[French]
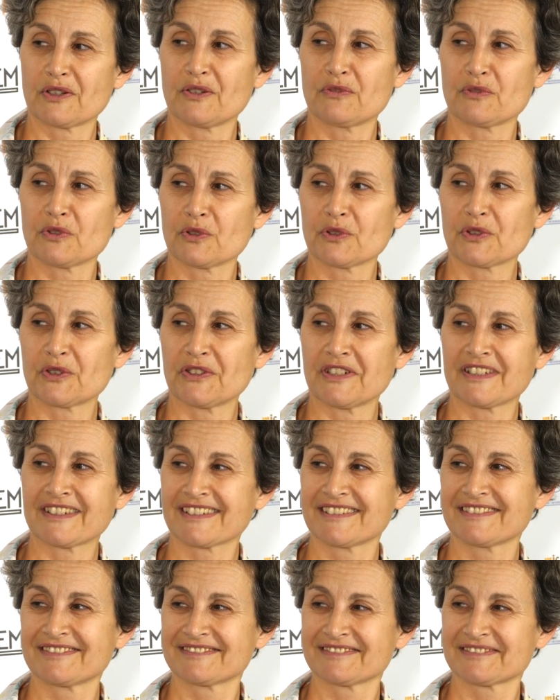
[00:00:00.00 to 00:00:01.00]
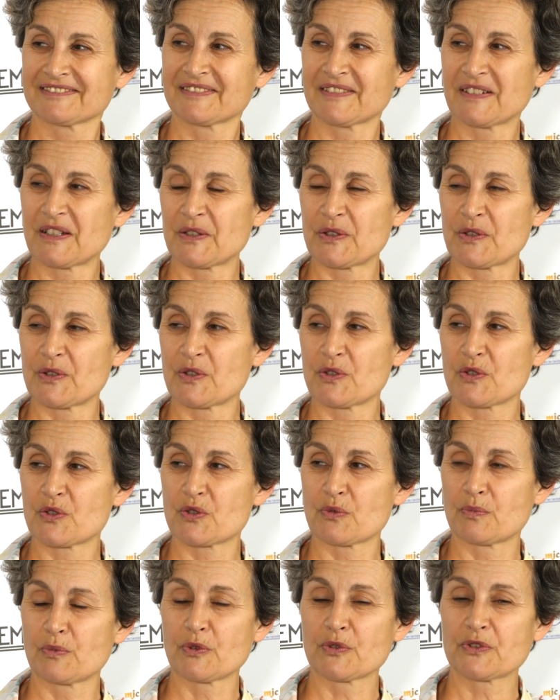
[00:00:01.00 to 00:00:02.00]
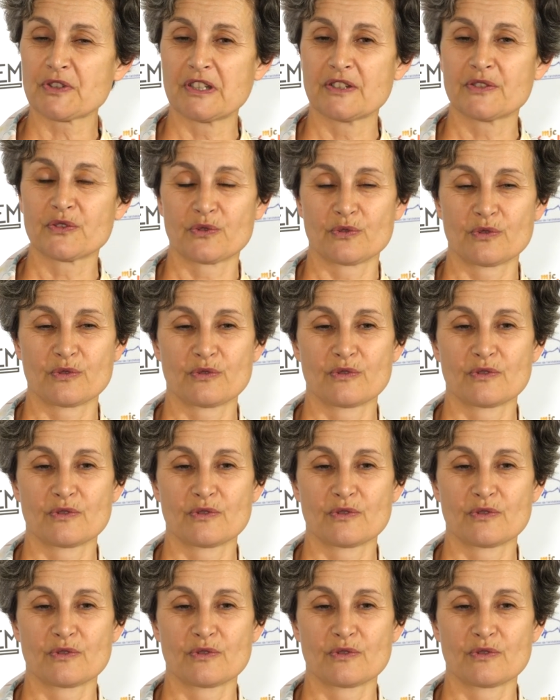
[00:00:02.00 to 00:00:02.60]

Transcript: il faut le reconnaître. Euh, je pense qu'ils se.